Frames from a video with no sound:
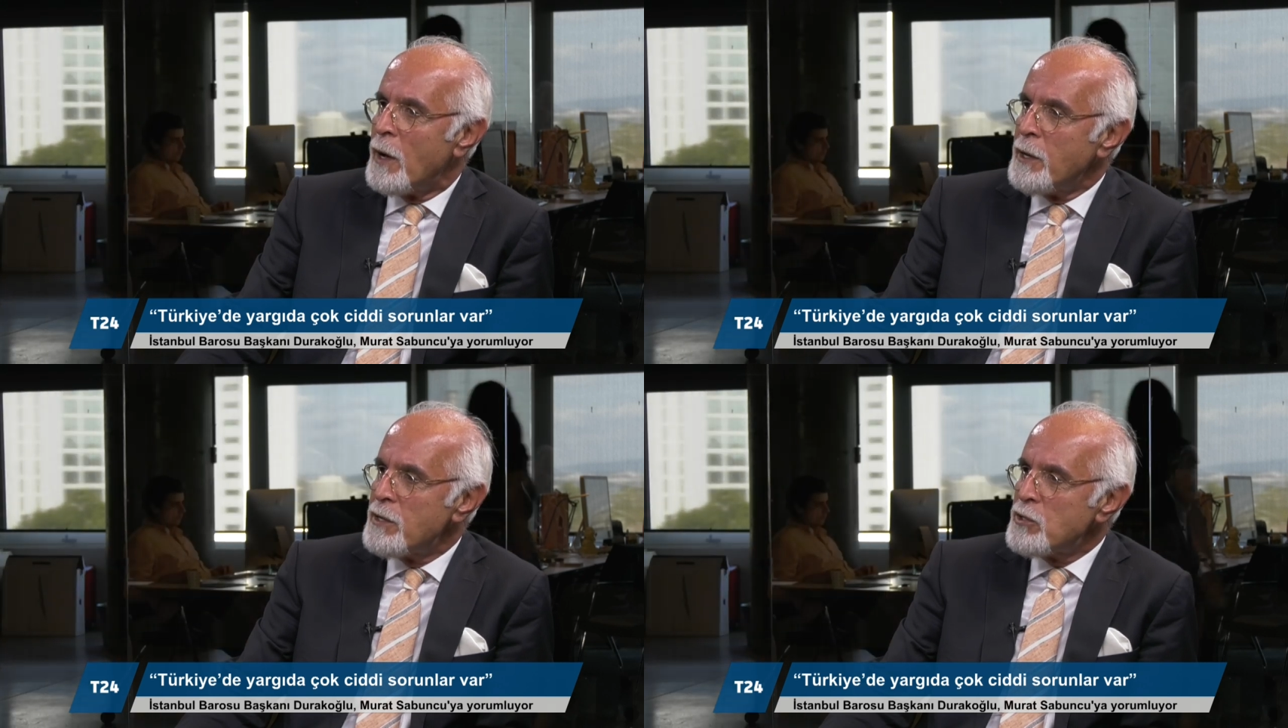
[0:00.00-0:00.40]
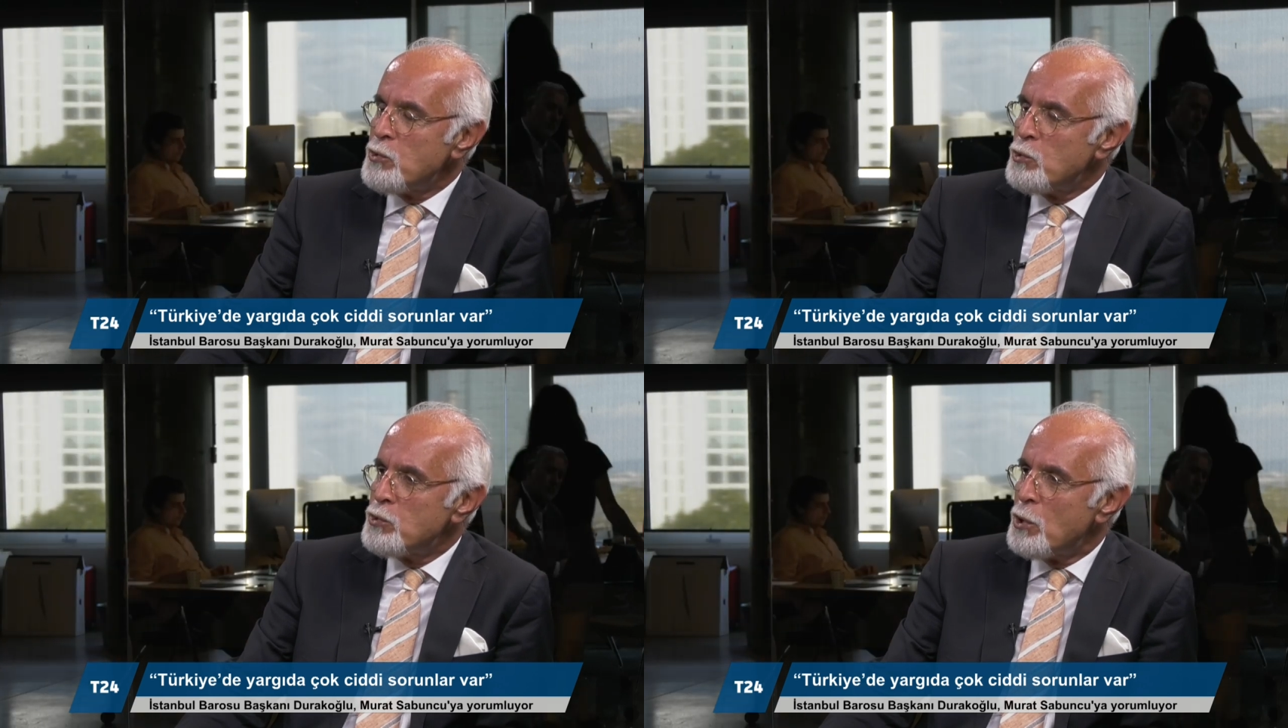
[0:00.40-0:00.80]

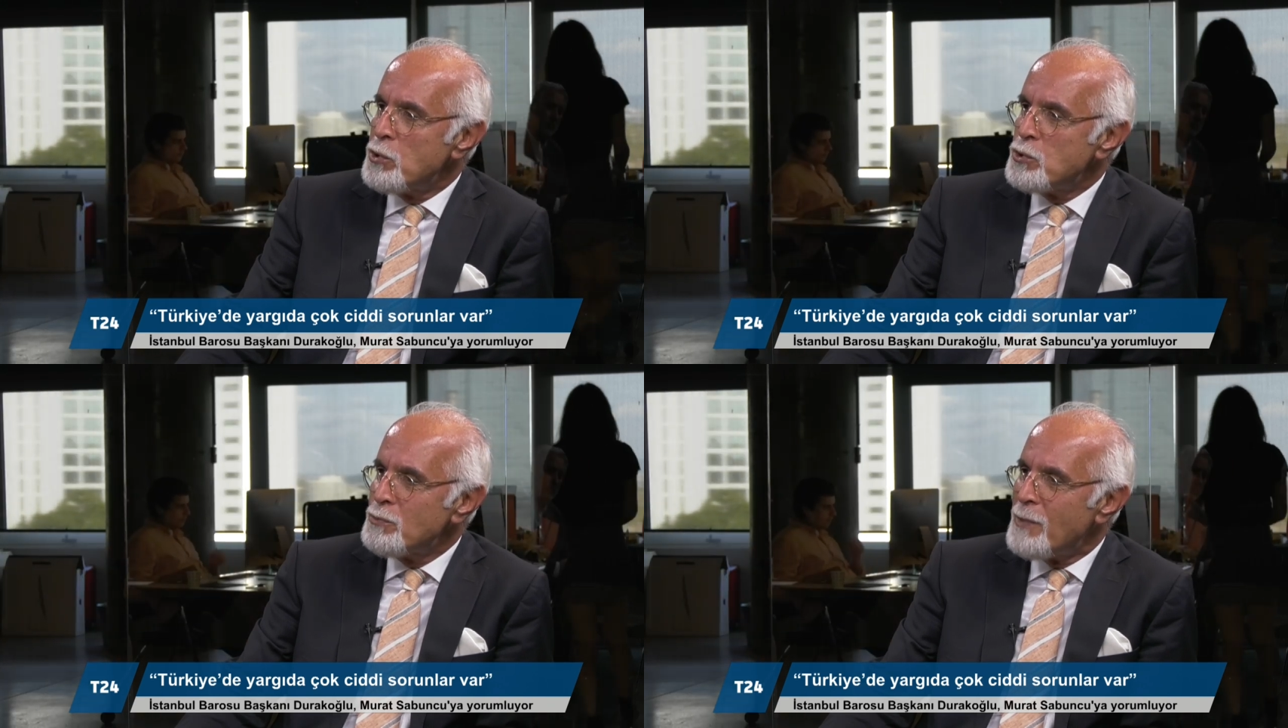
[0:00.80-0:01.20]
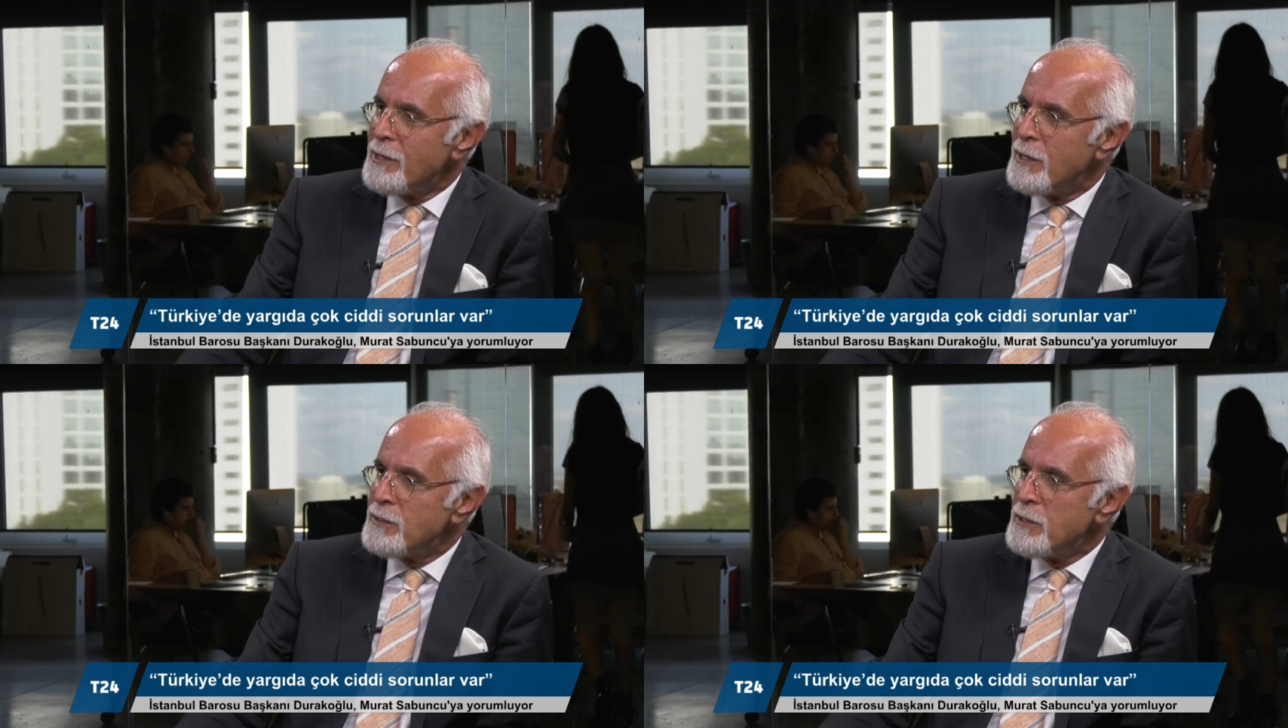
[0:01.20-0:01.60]
anayasanın 104.
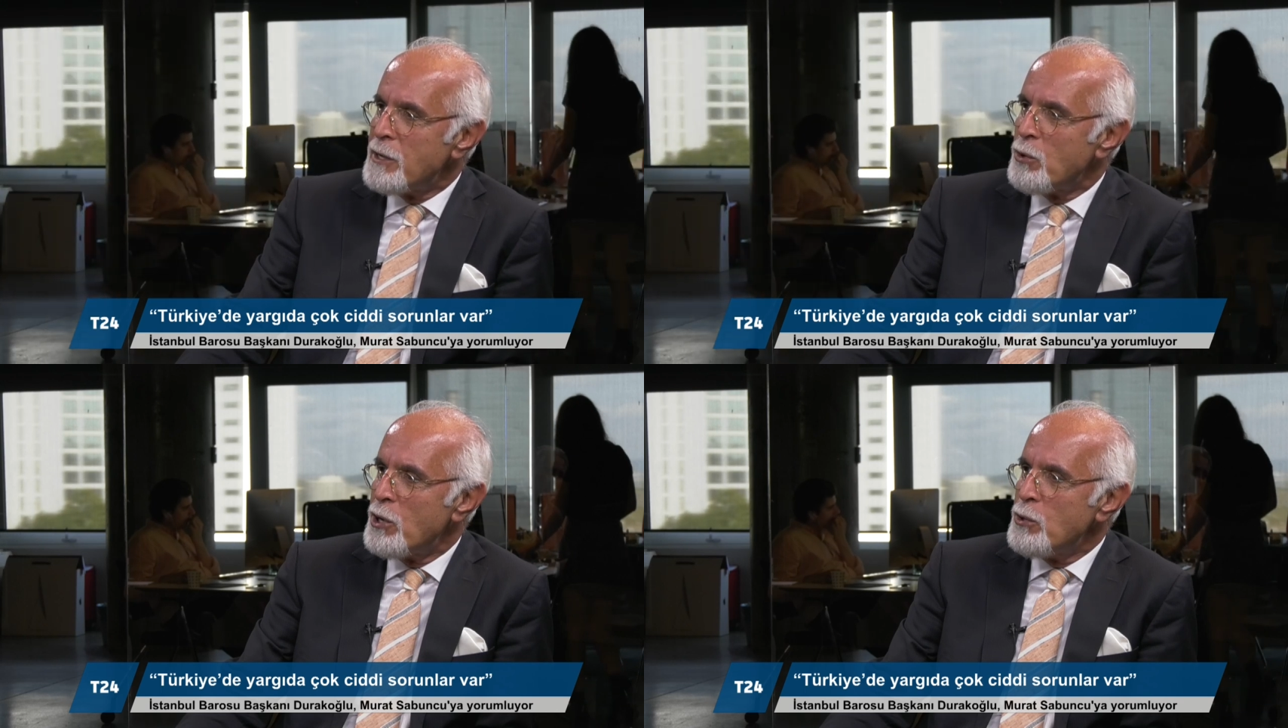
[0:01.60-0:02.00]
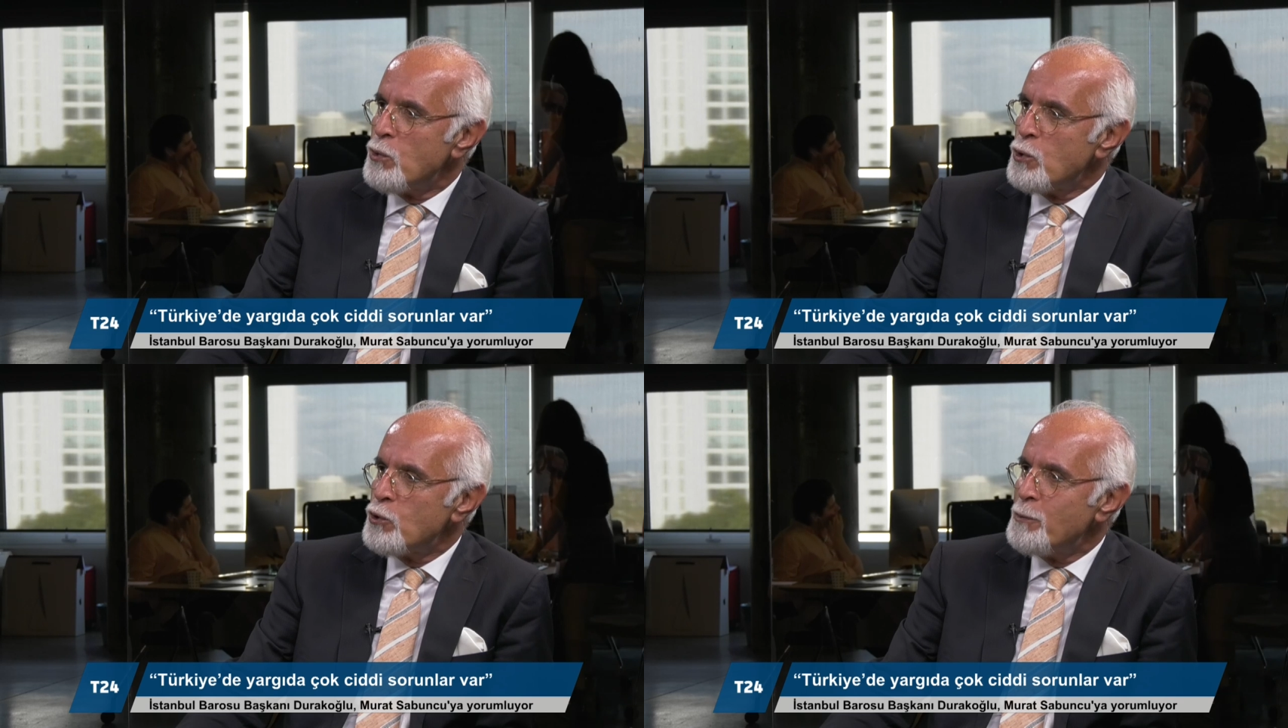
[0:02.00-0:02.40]
maddesine göre
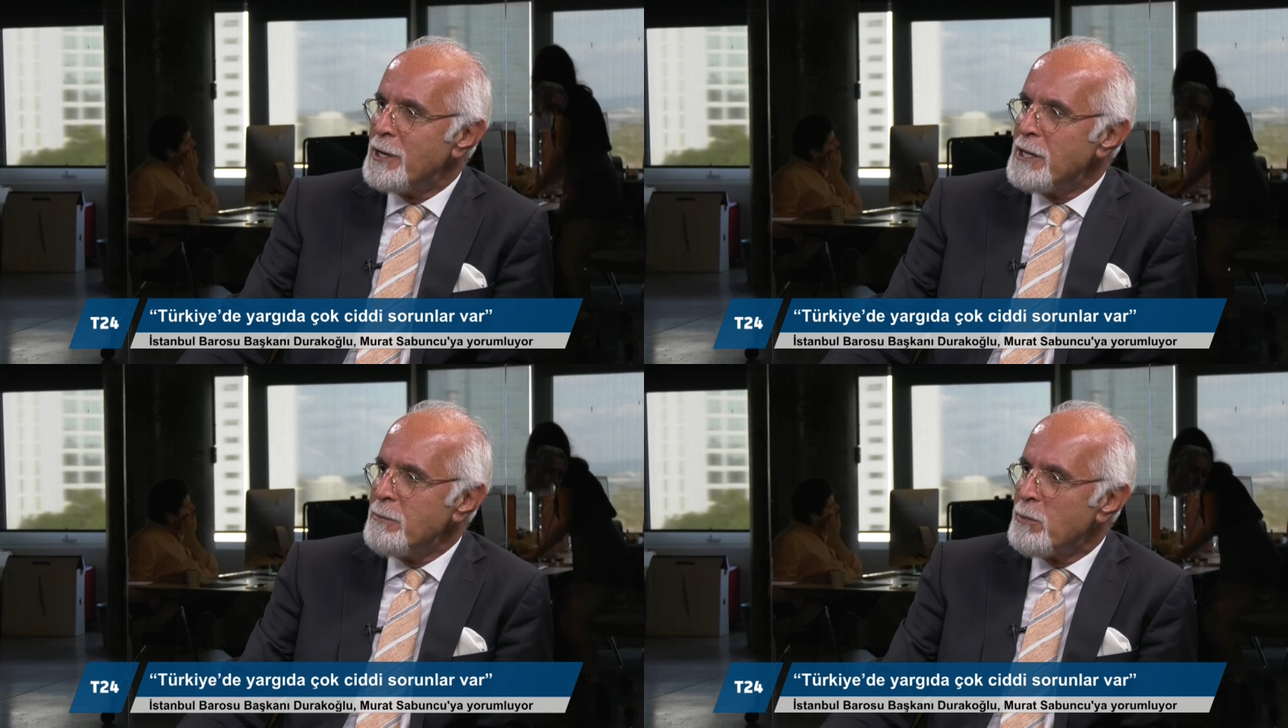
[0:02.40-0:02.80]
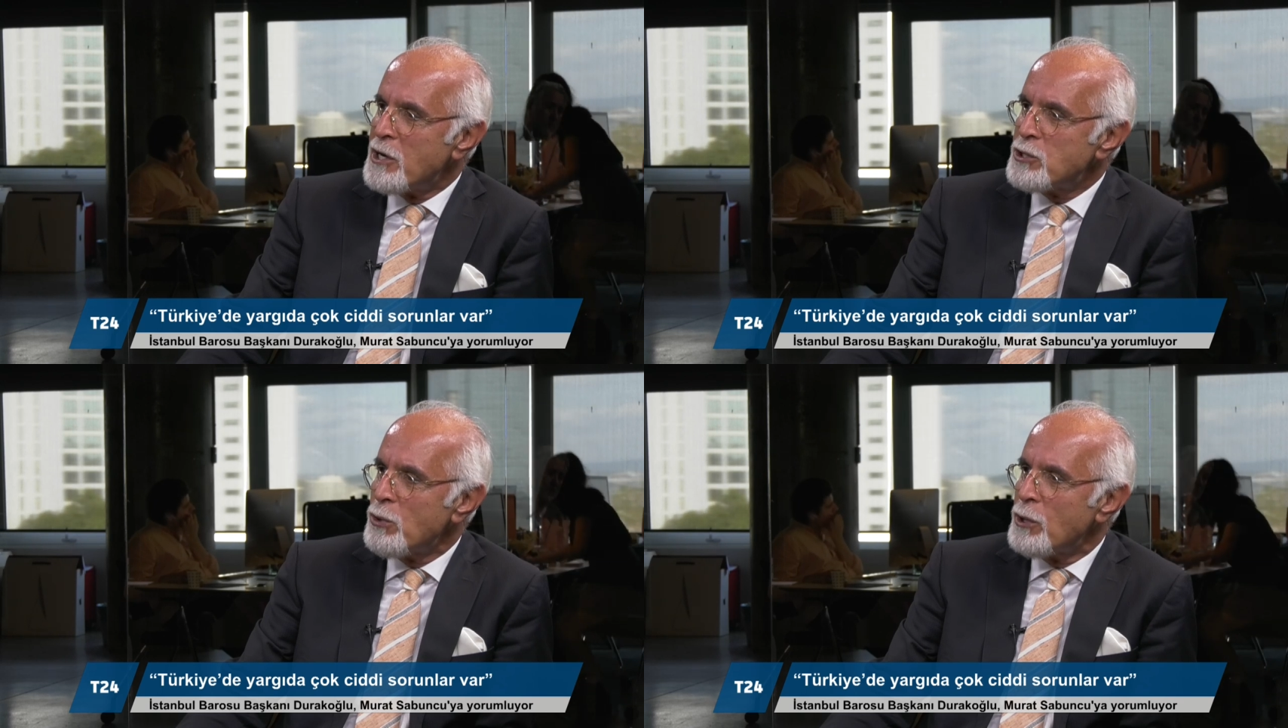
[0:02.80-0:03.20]
yürütmenin
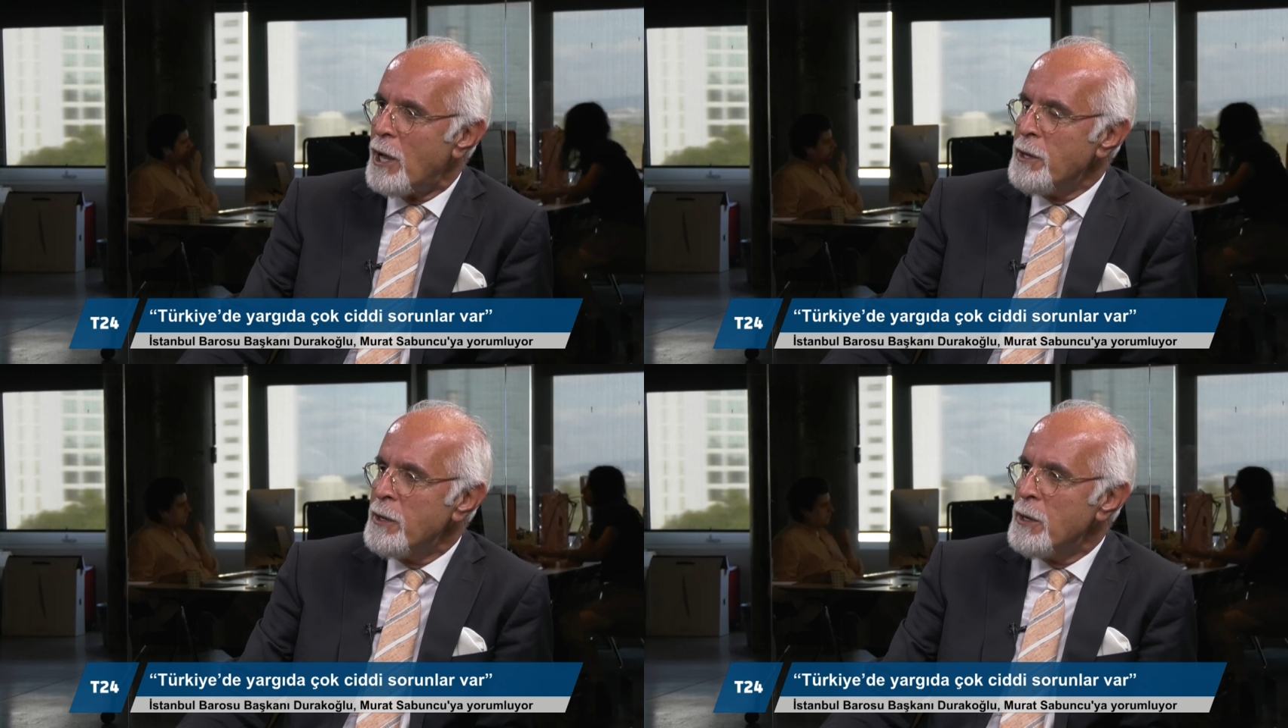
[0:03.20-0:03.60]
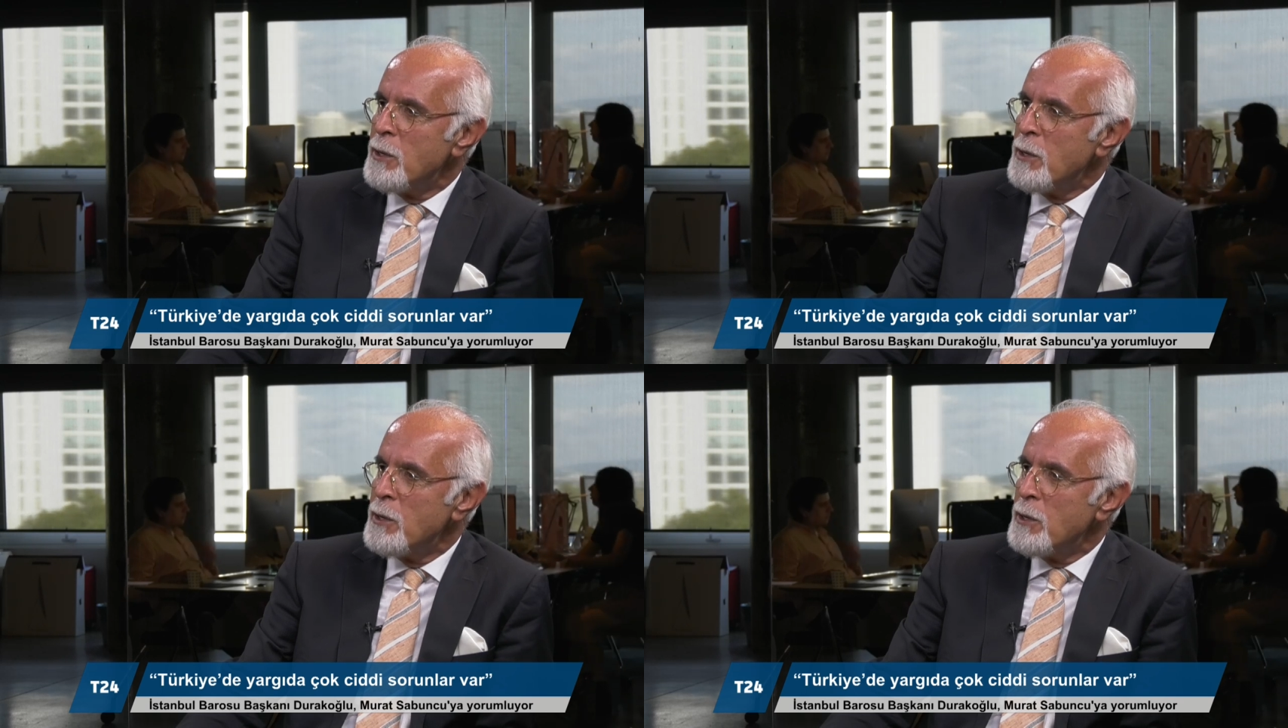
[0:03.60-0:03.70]
başı olan